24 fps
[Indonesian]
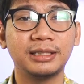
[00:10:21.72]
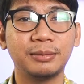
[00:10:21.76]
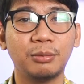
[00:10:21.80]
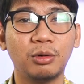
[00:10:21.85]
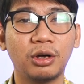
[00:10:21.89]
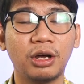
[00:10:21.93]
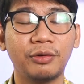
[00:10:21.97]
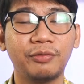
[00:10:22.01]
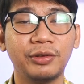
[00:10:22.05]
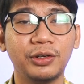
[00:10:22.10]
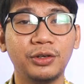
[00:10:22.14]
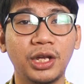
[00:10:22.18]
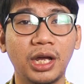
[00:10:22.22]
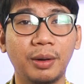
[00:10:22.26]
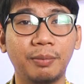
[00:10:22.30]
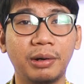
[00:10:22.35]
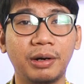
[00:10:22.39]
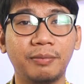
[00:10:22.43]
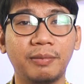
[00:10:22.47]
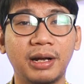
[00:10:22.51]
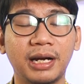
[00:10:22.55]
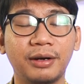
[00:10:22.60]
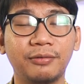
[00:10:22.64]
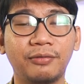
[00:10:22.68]
semoga videonya
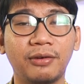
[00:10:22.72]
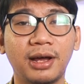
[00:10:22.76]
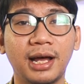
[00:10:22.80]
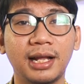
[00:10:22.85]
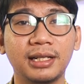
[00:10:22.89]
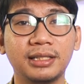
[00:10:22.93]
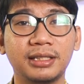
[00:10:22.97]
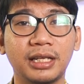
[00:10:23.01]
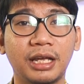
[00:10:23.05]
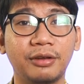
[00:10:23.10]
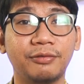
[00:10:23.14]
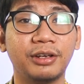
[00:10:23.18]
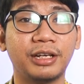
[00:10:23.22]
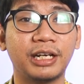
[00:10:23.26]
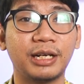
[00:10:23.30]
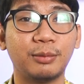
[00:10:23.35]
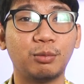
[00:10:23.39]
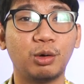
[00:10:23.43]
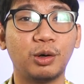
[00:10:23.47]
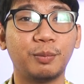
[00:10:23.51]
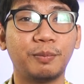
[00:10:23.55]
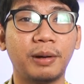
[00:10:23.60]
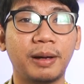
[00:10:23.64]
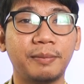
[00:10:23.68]
bermanfaat. Saya
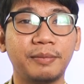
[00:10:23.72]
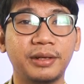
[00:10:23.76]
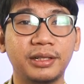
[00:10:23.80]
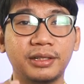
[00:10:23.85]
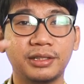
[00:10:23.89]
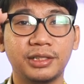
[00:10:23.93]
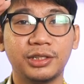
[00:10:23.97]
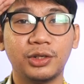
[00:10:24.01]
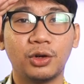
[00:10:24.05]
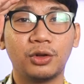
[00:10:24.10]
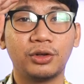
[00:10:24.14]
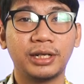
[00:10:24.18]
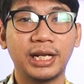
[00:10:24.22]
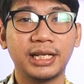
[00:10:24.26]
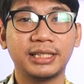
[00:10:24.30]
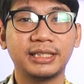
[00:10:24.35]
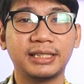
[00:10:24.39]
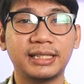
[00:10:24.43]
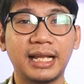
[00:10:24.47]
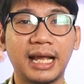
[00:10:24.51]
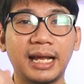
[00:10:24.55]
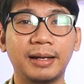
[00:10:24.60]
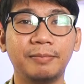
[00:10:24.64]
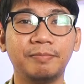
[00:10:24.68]
Fikri mohon pamit. See you all
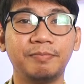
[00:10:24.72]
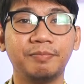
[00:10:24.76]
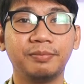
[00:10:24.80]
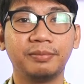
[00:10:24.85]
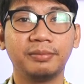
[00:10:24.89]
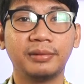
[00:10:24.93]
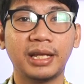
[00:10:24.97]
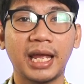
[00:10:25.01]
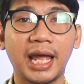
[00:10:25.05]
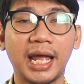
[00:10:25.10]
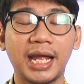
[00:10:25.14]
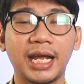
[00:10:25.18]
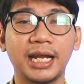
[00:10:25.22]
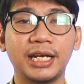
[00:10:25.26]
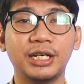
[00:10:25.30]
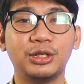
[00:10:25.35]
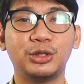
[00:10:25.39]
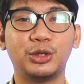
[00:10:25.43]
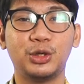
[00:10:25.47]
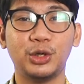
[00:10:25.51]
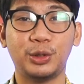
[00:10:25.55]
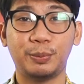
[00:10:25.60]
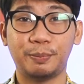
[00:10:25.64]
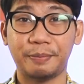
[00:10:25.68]
next time
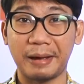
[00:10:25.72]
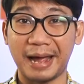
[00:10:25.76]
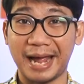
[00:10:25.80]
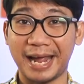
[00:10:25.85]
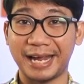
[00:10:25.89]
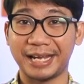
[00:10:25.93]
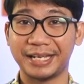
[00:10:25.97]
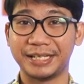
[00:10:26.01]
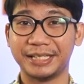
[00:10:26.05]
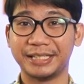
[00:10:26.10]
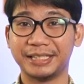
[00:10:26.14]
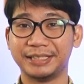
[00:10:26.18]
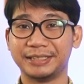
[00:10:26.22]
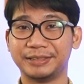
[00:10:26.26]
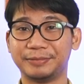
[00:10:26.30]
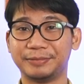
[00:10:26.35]
and goodbye.